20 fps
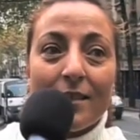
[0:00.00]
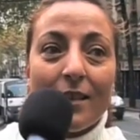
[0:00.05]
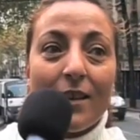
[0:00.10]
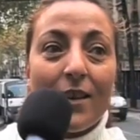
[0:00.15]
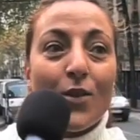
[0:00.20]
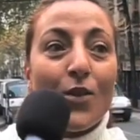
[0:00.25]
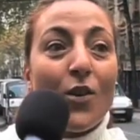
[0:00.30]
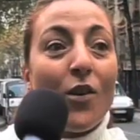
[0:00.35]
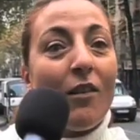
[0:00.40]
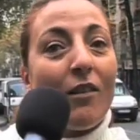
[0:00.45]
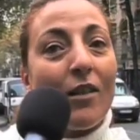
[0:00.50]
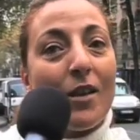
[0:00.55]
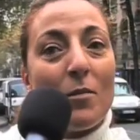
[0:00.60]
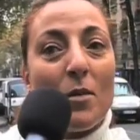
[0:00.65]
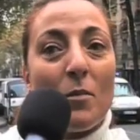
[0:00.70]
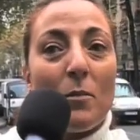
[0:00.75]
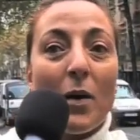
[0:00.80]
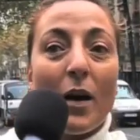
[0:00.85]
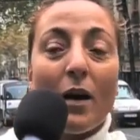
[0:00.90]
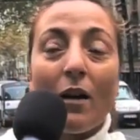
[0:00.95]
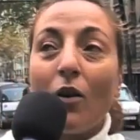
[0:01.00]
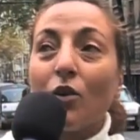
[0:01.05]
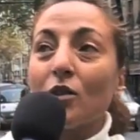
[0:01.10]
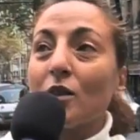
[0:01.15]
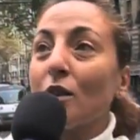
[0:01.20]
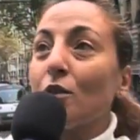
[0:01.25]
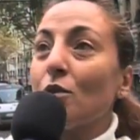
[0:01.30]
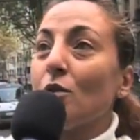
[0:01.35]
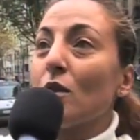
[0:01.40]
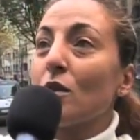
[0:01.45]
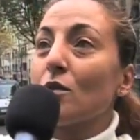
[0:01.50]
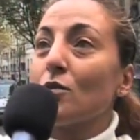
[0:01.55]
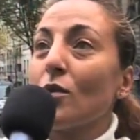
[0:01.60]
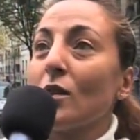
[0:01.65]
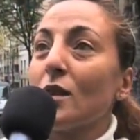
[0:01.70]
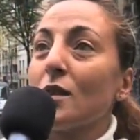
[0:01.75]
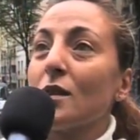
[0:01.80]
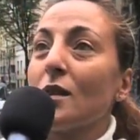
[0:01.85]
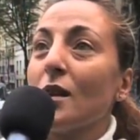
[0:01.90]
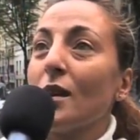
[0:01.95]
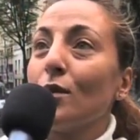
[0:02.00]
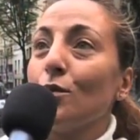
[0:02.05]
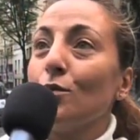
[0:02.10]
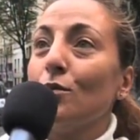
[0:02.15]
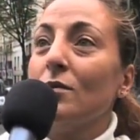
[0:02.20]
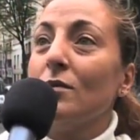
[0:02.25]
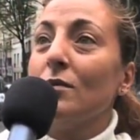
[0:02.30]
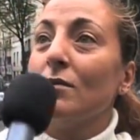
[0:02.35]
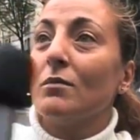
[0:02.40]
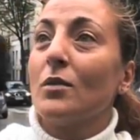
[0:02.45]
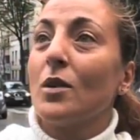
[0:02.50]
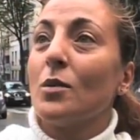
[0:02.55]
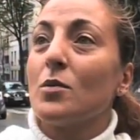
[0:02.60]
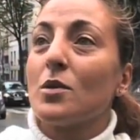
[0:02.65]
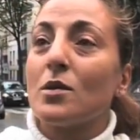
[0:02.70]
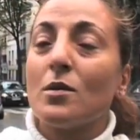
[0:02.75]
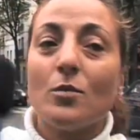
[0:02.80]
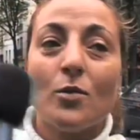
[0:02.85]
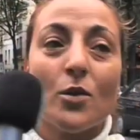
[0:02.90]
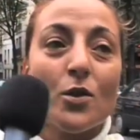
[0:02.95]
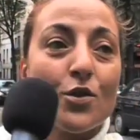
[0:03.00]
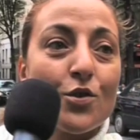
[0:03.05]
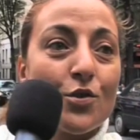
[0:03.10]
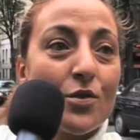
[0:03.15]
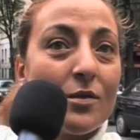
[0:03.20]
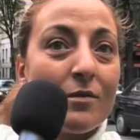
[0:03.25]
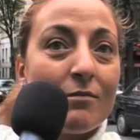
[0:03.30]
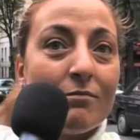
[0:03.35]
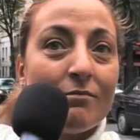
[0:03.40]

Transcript: Ah non, quand même pas. En train de cueillir son raisin et tout Oui. C'est moche.